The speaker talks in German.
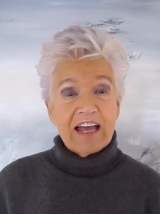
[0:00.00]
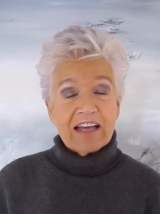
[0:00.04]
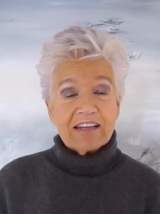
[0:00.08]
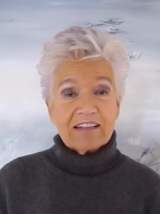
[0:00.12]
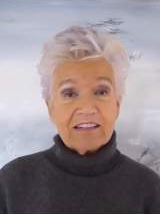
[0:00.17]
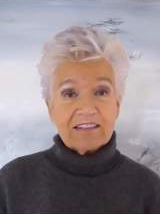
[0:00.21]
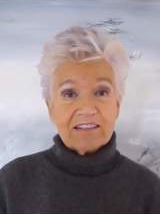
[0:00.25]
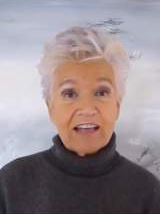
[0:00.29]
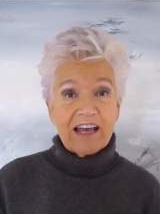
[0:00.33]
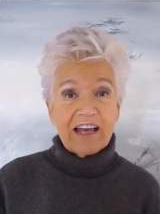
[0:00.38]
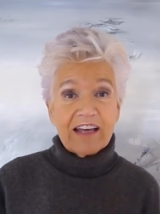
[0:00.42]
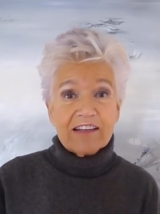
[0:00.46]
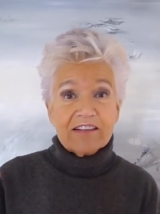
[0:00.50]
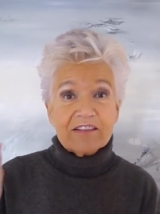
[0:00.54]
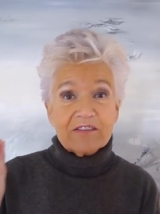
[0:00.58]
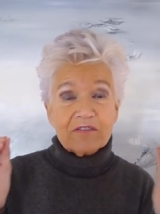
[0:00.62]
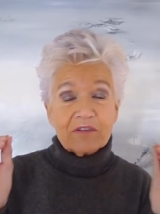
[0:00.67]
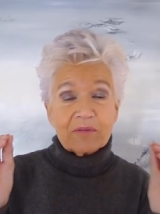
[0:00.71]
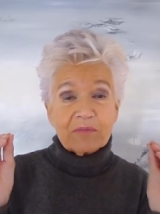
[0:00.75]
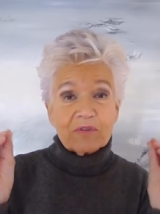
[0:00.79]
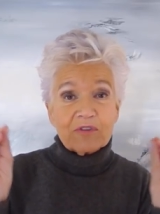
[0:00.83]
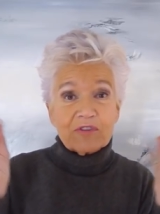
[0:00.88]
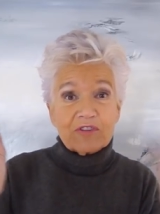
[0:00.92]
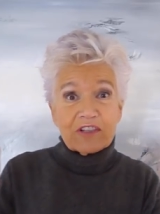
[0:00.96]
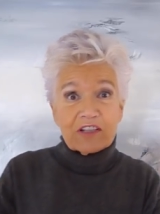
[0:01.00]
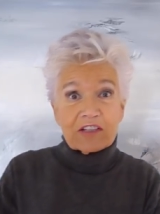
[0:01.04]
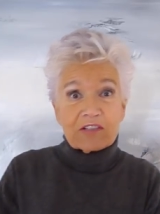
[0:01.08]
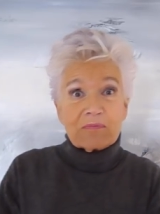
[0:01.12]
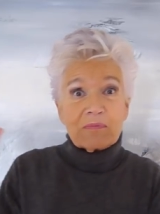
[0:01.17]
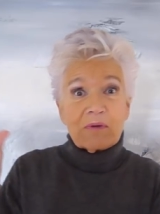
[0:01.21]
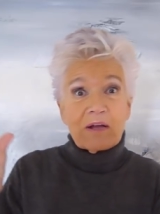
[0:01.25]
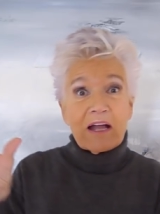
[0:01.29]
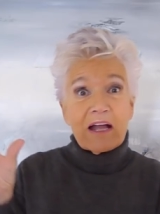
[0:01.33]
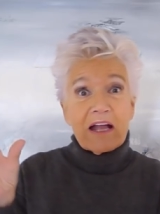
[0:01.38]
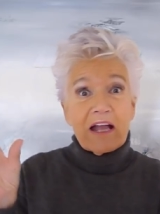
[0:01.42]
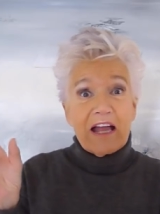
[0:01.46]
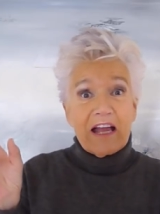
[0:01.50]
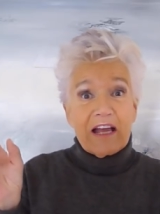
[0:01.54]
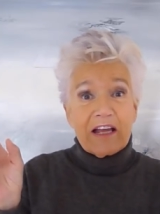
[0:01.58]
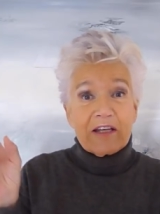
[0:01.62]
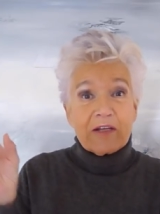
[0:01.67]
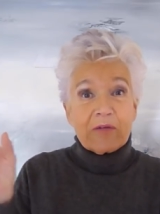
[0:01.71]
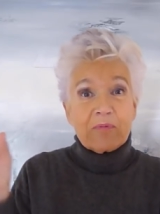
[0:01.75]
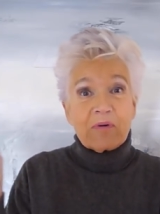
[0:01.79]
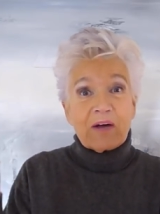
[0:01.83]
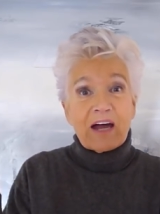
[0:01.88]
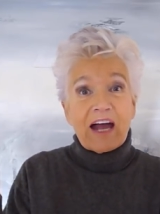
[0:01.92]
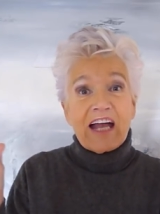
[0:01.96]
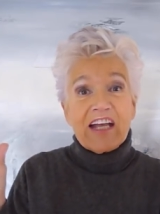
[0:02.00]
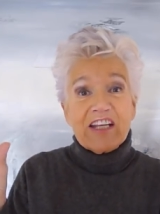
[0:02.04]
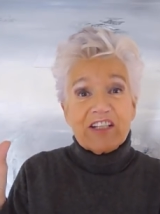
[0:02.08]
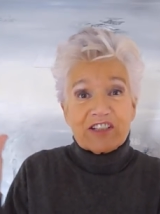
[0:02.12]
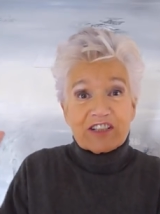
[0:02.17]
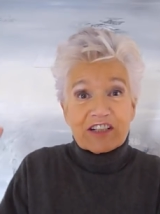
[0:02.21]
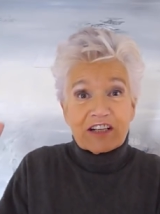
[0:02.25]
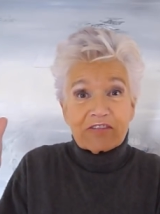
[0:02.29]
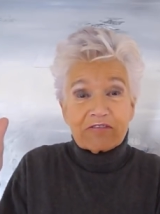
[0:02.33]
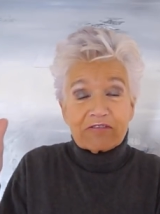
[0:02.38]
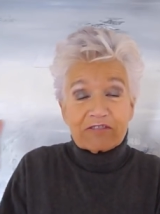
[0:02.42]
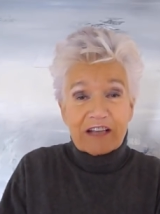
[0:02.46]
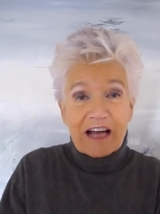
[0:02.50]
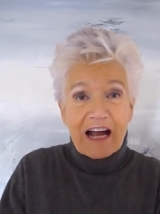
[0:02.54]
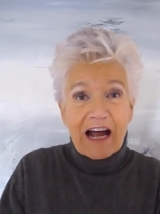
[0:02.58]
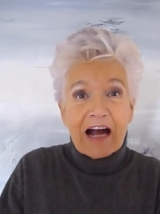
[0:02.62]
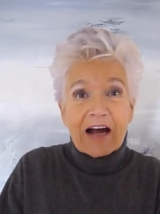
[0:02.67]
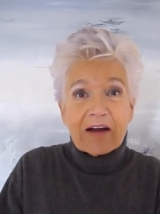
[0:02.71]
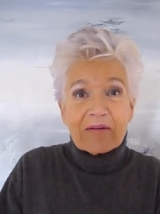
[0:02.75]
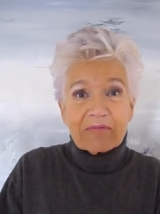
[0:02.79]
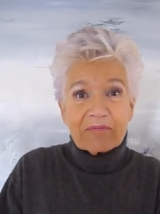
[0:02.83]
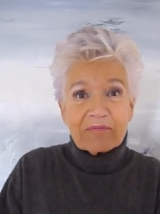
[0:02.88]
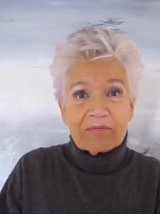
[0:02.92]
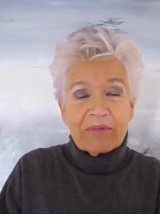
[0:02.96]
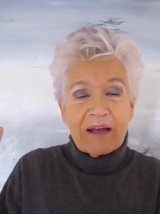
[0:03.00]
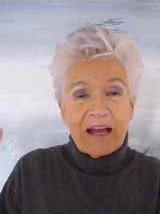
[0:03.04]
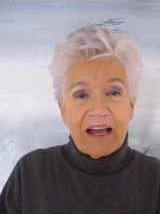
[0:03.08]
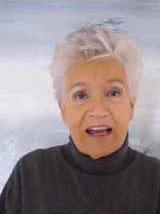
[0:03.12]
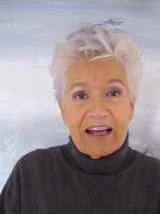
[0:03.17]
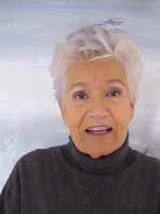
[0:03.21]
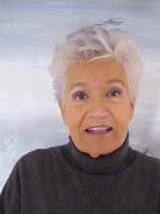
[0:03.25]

Das heißt, wir müssen erstmal eine Bereitschaft haben,